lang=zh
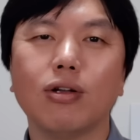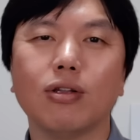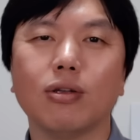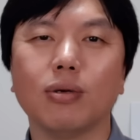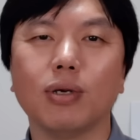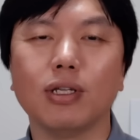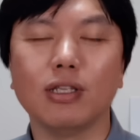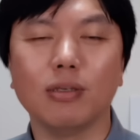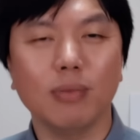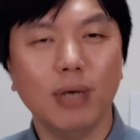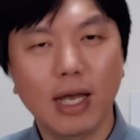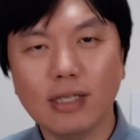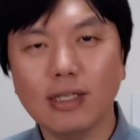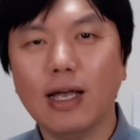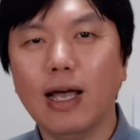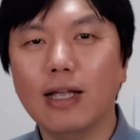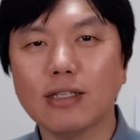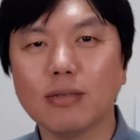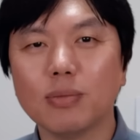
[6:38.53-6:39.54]
对，你们爱
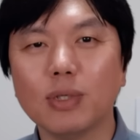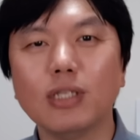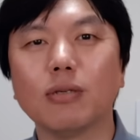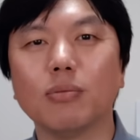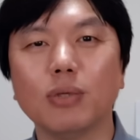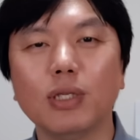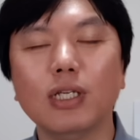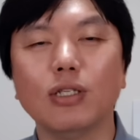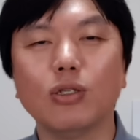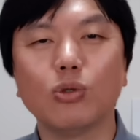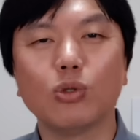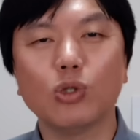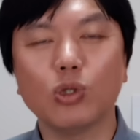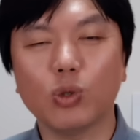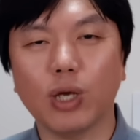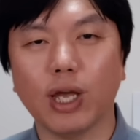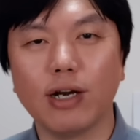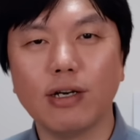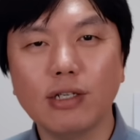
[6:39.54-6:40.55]
爱怎么地怎么地，就是
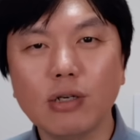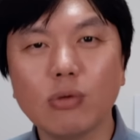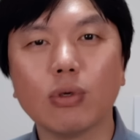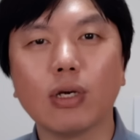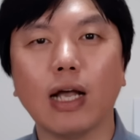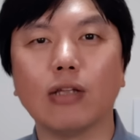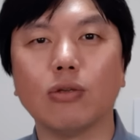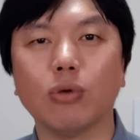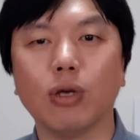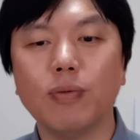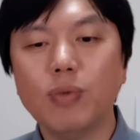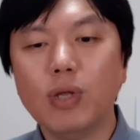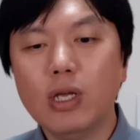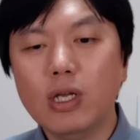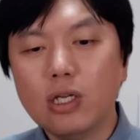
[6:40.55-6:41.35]
给人这种感觉。